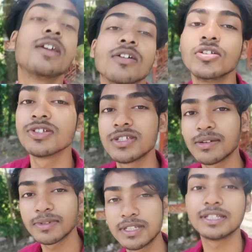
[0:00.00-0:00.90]
এগুলো হচ্ছে
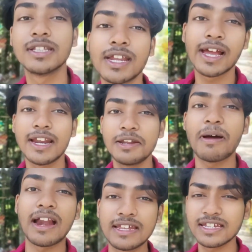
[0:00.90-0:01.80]
আমার দিদিদের এখানে
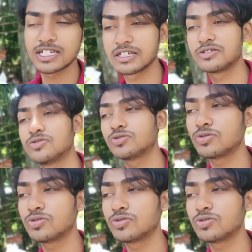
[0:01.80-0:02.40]
বাড়ি সেজন্য